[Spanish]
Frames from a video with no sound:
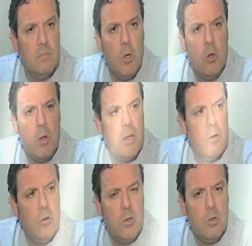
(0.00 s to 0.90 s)
No, no
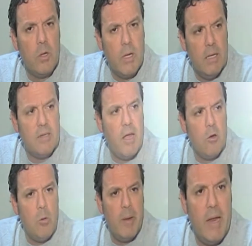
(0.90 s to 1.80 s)
creo. Yo creo que él sabe
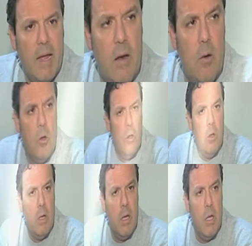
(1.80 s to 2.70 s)
cómo manejarlo.
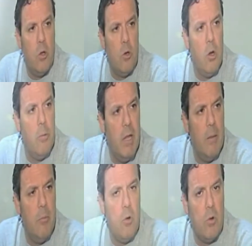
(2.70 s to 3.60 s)
Eh, no nos
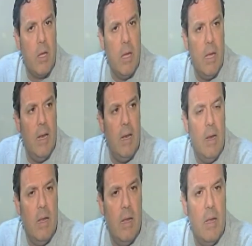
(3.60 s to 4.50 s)
olvidemos que él
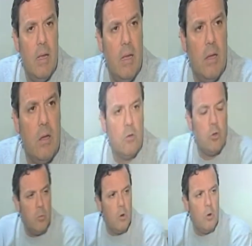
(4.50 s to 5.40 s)
eh,
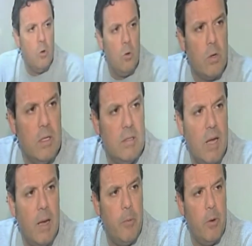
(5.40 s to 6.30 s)
tomó
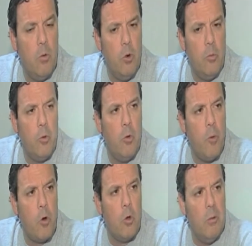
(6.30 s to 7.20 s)
quizás pues un grupo un
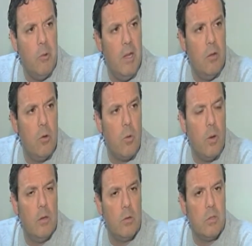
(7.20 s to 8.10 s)
poco dividido
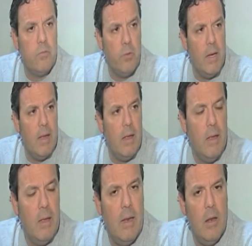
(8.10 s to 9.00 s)
cuando se fue
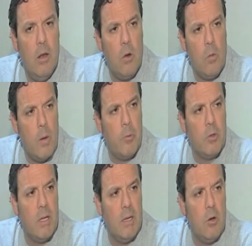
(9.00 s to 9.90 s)
el cuerpo
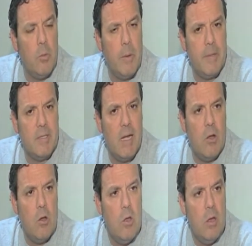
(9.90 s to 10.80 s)
técnico pues
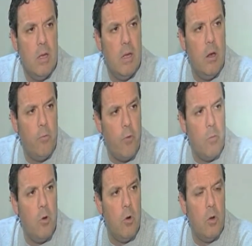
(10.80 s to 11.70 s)
pasado. lo
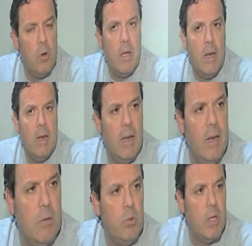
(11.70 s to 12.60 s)
formó, él,
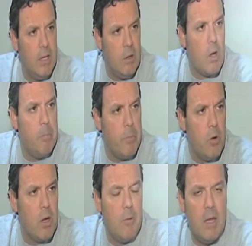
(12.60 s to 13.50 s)
es un técnico
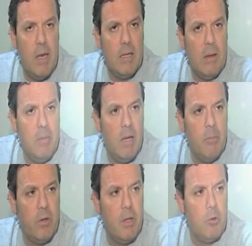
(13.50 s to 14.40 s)
campeón que viene también
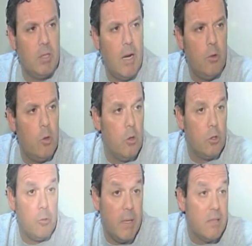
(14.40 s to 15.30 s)
pues demostrándolo en
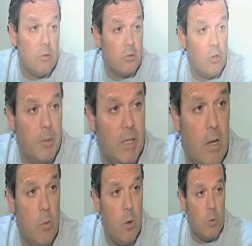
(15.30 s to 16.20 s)
otros países, no solamente
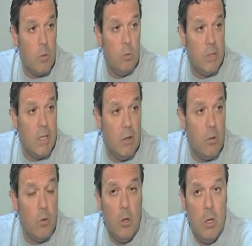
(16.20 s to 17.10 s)
en Ecuador. No es un
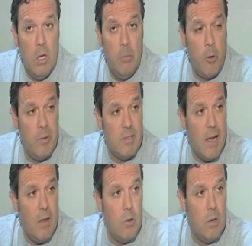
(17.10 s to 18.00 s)
técnico
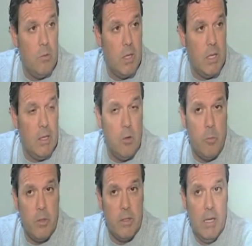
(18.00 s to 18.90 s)
improvisado y es un técnico
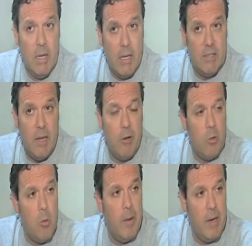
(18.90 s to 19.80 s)
pues que sabe
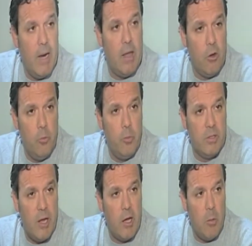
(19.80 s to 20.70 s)
cómo manejar al grupo y
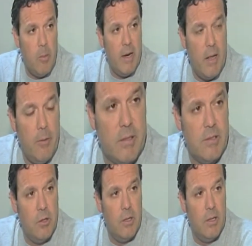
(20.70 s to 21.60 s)
sabe cómo manejar a
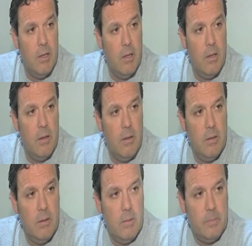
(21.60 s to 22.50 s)
Barcelona. ¿Hasta cuándo el
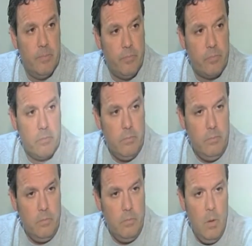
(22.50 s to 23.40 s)
contrato con Costa?
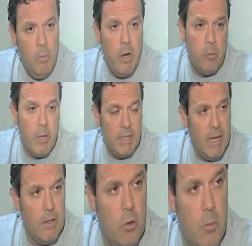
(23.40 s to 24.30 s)
bueno, por este
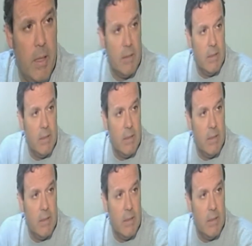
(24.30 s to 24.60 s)
año nomás.